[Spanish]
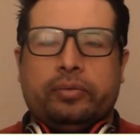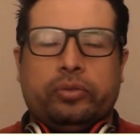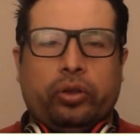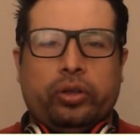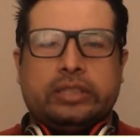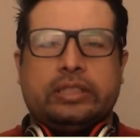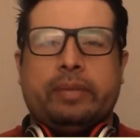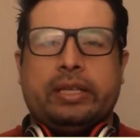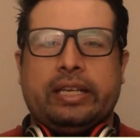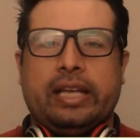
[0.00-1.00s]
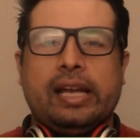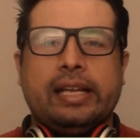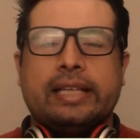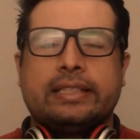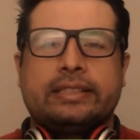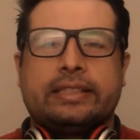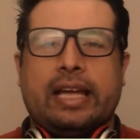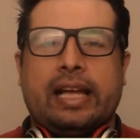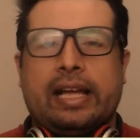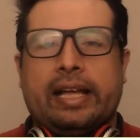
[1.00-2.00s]
todo este material que se
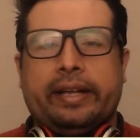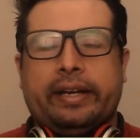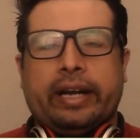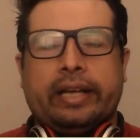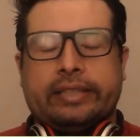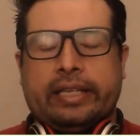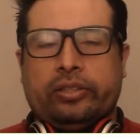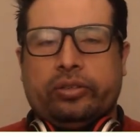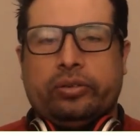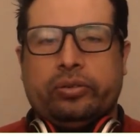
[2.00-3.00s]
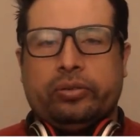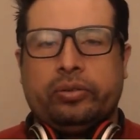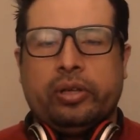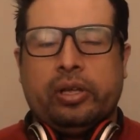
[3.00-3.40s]
está realizando